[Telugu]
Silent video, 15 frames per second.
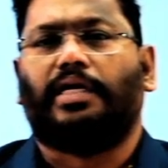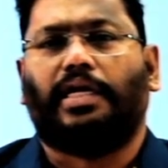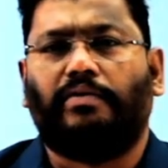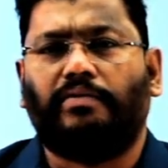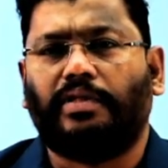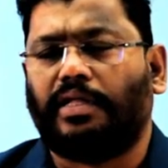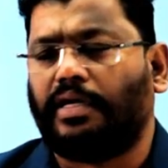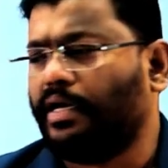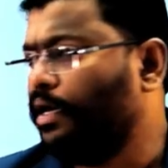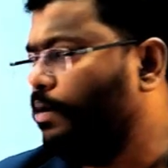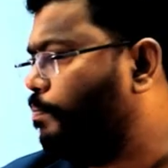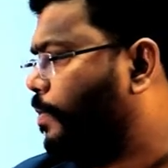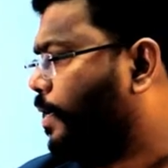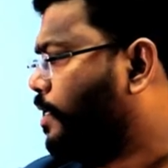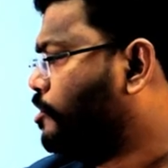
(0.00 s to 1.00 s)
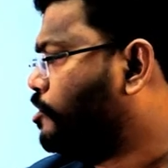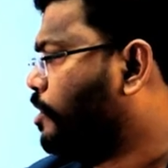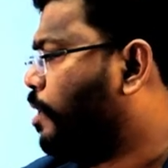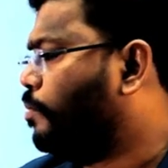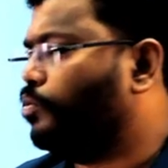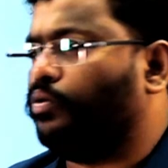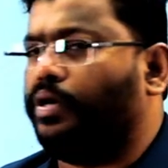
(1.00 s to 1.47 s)
ఏ విధంగా
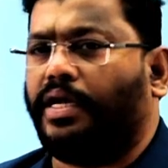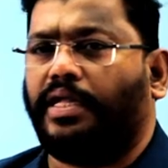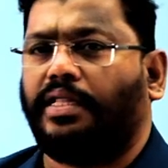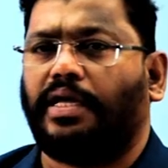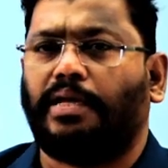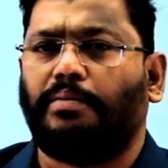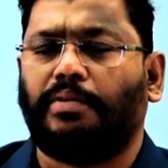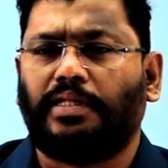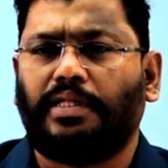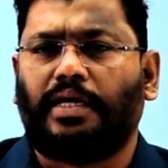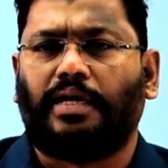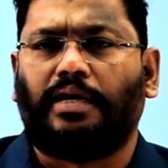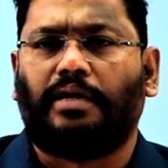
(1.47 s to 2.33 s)
పంచాము అనే దాని మీద